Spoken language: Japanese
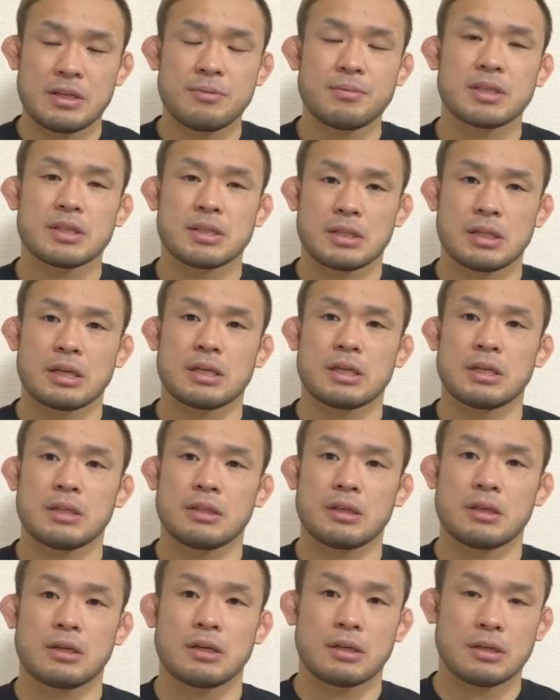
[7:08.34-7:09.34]
言いますね、金
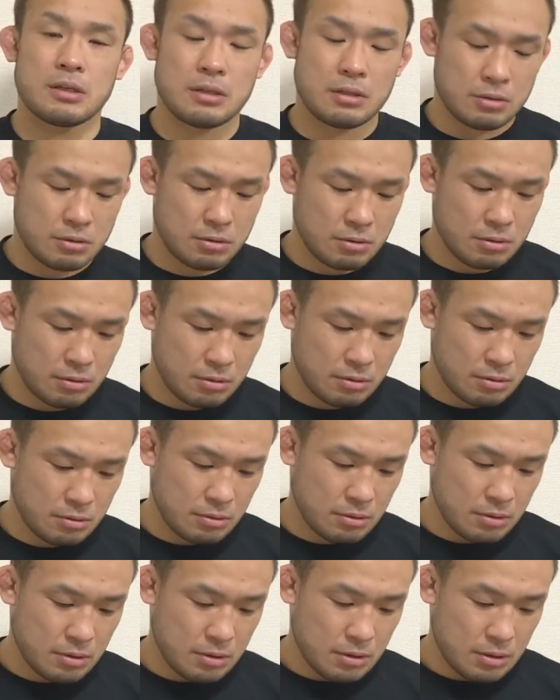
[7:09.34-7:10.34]
滴やられると。
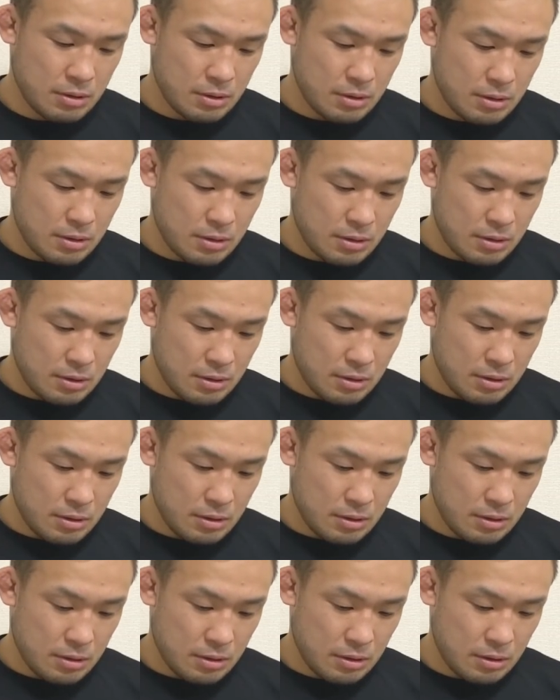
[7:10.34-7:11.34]
えー、
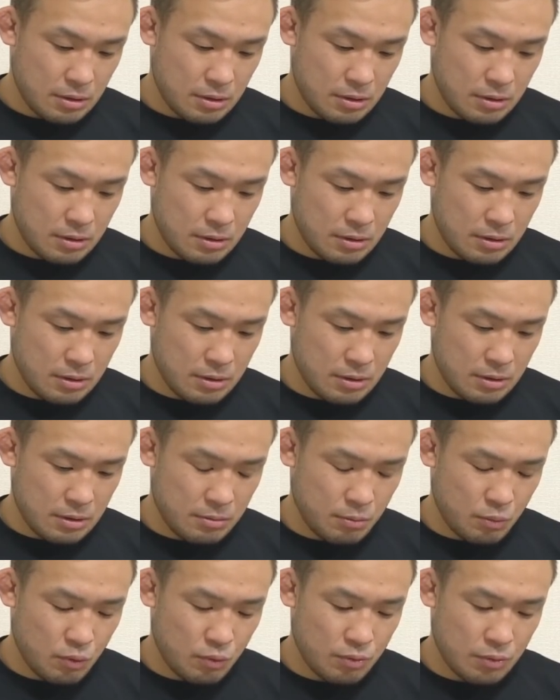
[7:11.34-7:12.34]
そ
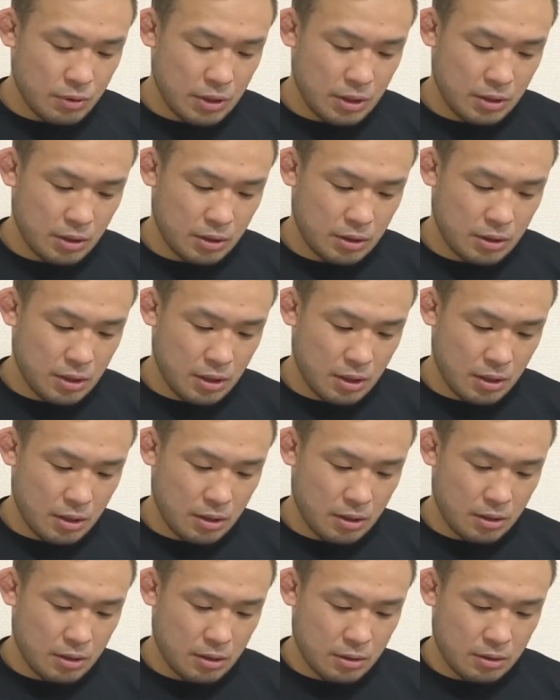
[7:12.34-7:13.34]
う。もうね、だって
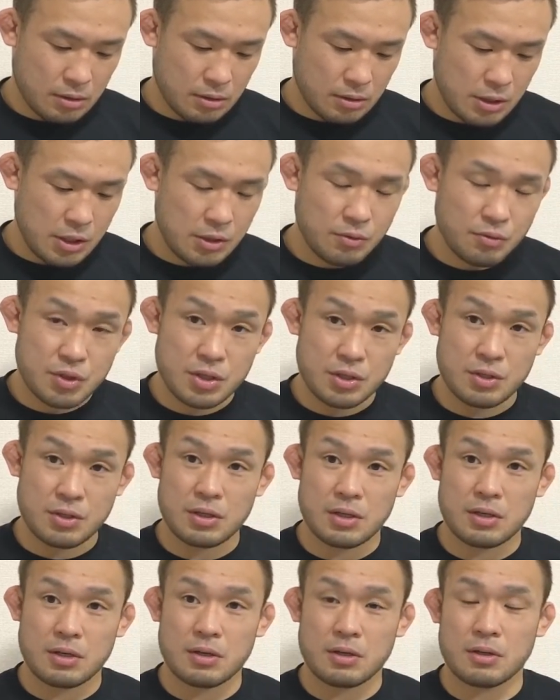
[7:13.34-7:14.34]
命
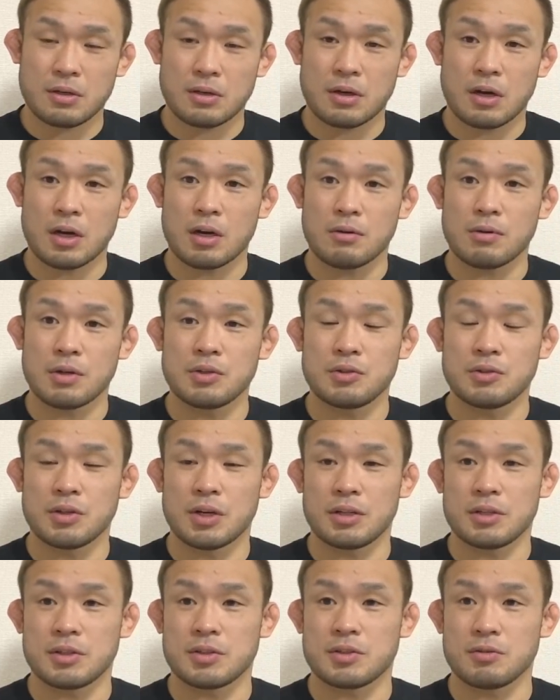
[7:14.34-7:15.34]
に関わるぐ
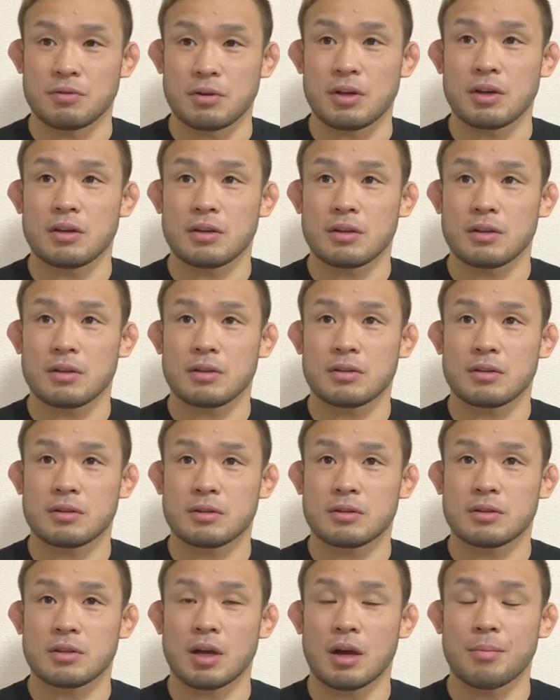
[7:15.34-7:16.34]
らいですよね。いや、本当で
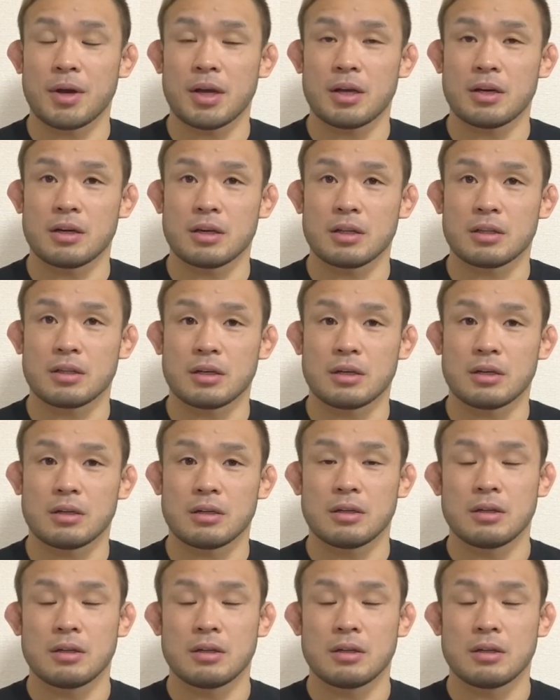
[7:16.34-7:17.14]
すよ。弾やられたら。